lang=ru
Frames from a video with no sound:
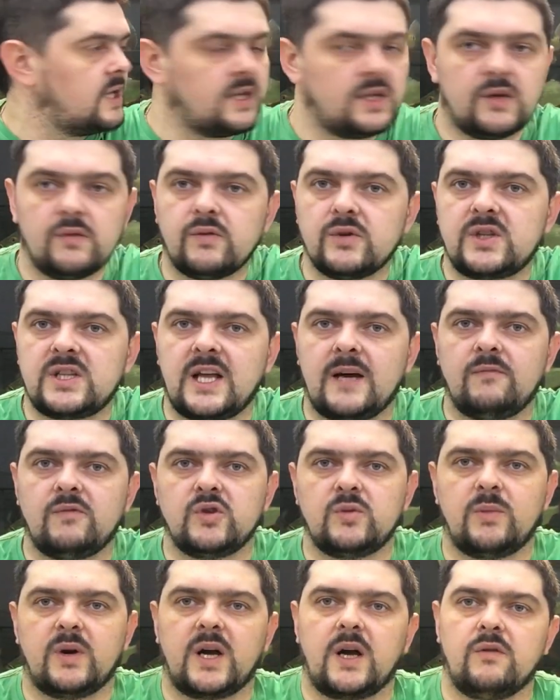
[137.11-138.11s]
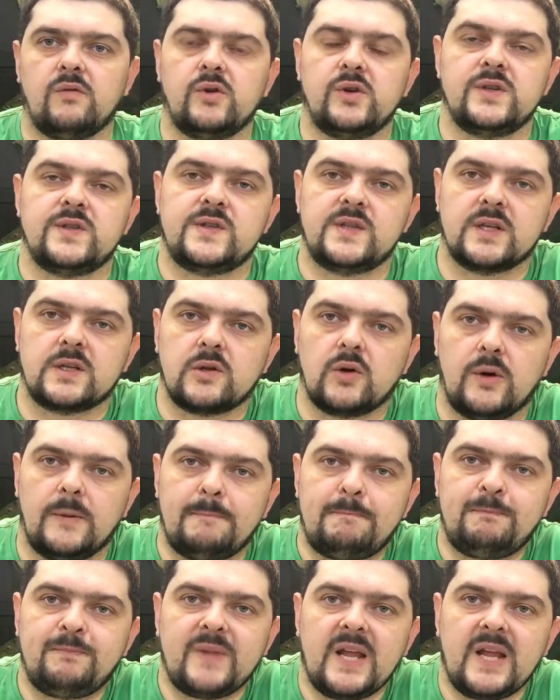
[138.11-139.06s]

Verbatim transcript: и вот там вот боковое стекло.